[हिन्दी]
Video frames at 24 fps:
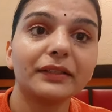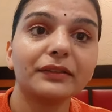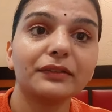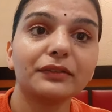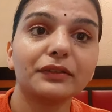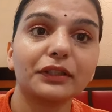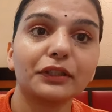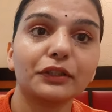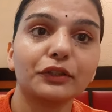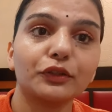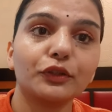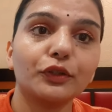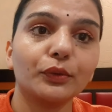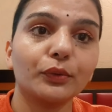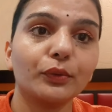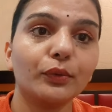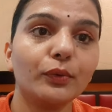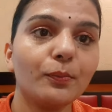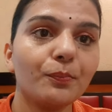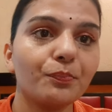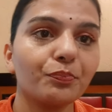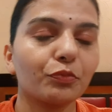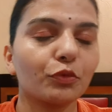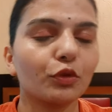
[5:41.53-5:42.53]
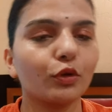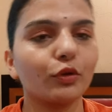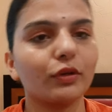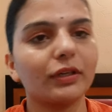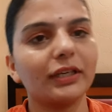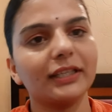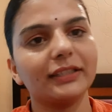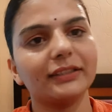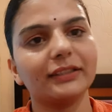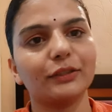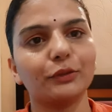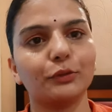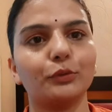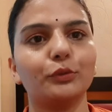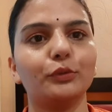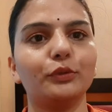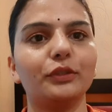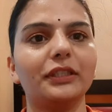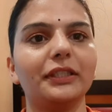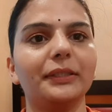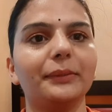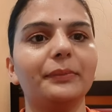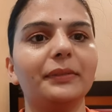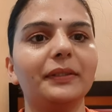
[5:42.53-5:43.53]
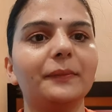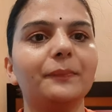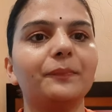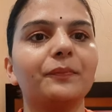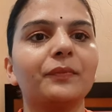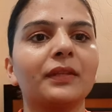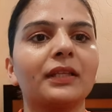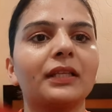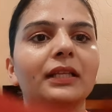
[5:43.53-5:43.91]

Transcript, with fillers: पहन सकते हो और एज अ कुर्ती भी